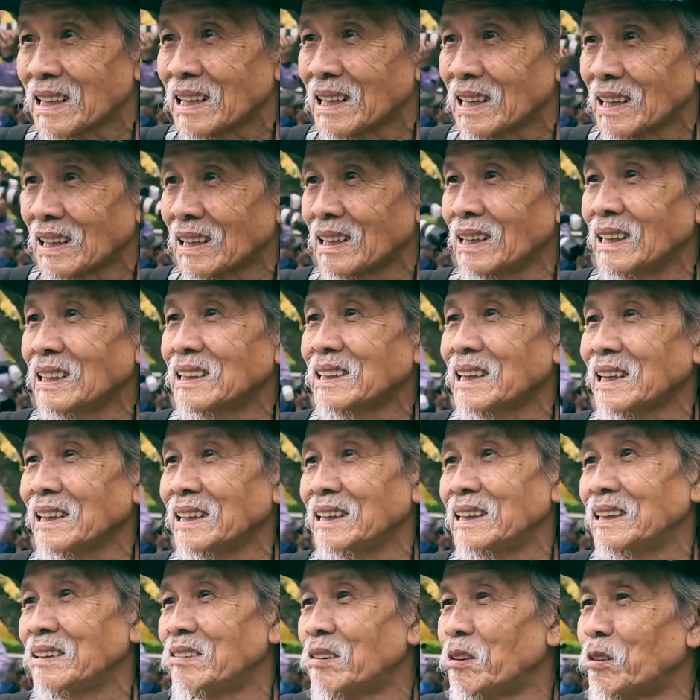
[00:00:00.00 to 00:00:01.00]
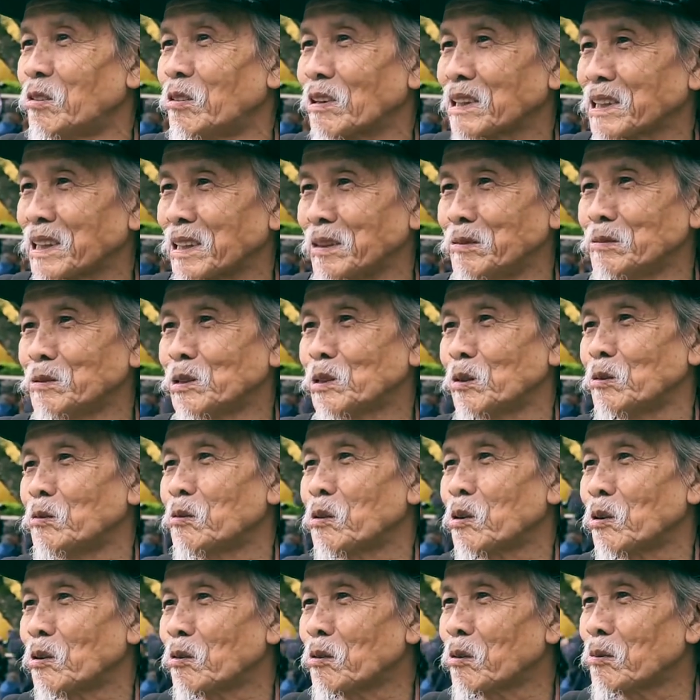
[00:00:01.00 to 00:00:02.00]
Ở ngay Hồ Hoàng Kiếm
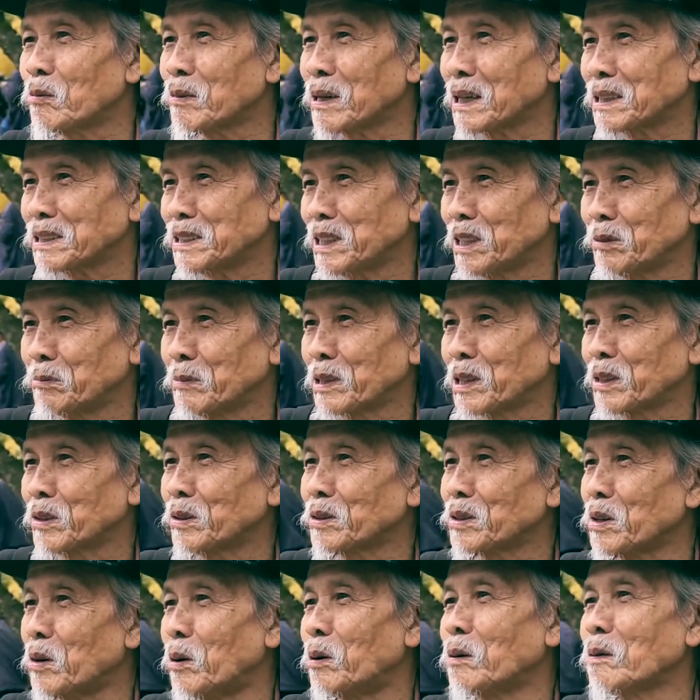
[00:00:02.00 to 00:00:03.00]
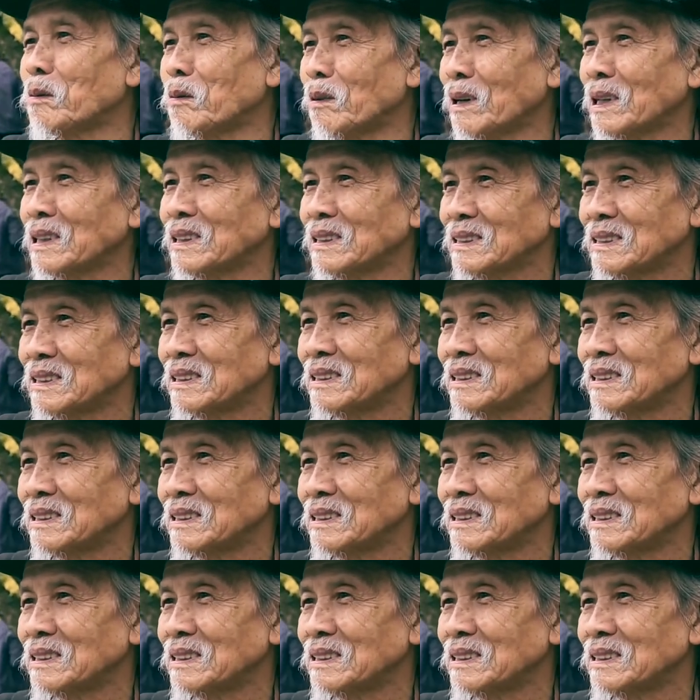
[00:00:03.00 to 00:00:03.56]
cũng có hoa ban nhưng mà nó đỏ quá,